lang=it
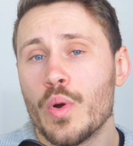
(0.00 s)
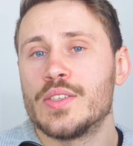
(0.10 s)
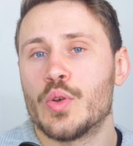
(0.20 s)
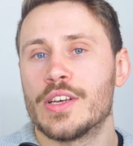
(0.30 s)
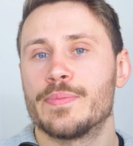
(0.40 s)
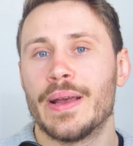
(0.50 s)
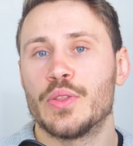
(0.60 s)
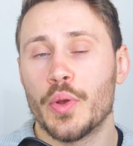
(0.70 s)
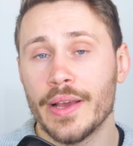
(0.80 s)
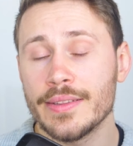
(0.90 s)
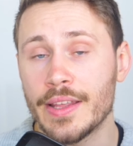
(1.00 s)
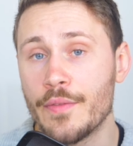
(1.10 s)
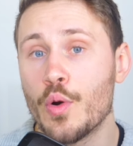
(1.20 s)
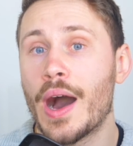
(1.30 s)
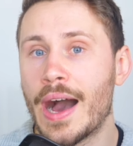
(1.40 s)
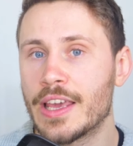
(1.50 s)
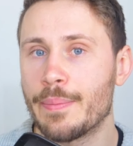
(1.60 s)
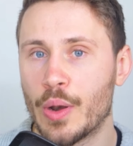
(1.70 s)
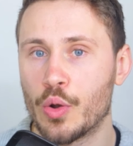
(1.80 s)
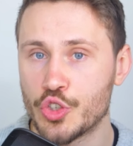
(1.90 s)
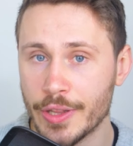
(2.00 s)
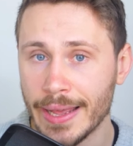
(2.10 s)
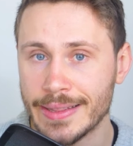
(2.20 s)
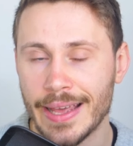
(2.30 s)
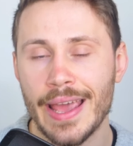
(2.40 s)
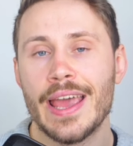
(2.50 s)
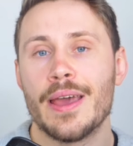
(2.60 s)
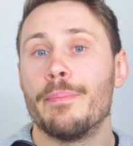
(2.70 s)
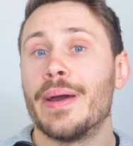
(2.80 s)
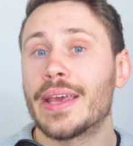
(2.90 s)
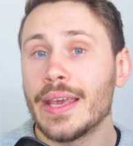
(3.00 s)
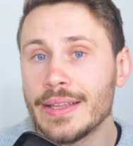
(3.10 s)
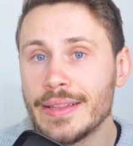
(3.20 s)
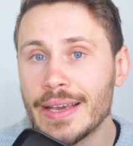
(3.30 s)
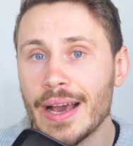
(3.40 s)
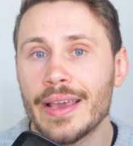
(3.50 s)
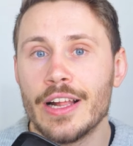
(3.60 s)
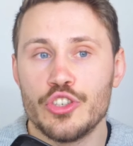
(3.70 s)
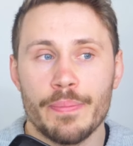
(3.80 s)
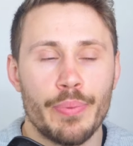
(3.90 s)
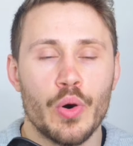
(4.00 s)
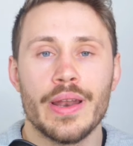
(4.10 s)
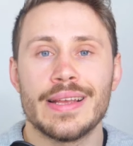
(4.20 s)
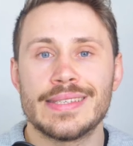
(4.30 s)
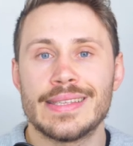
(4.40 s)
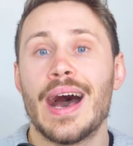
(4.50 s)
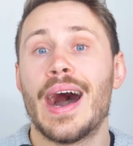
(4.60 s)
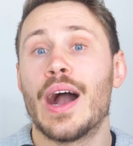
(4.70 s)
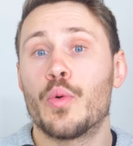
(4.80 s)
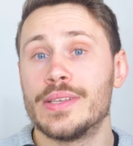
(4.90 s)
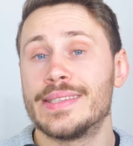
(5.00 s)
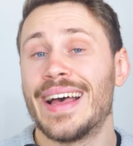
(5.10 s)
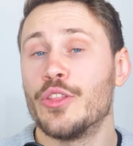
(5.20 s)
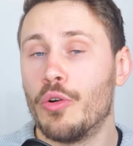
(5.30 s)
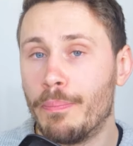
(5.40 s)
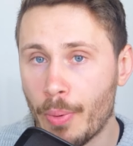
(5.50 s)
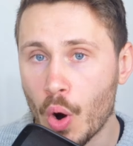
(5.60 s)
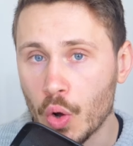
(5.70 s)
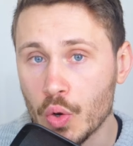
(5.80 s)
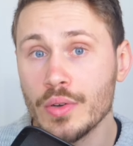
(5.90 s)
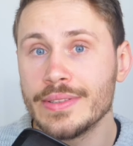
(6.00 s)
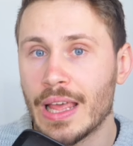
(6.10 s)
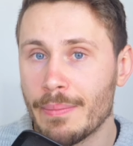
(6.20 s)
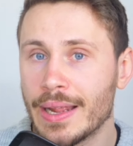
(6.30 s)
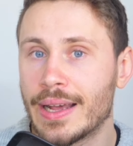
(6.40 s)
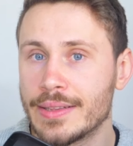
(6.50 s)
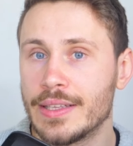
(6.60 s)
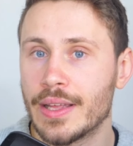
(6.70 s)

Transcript: Questo è un aspetto negativo anche per l'Occidente, perché indica che il Giappone sta acquistando poco dai mercati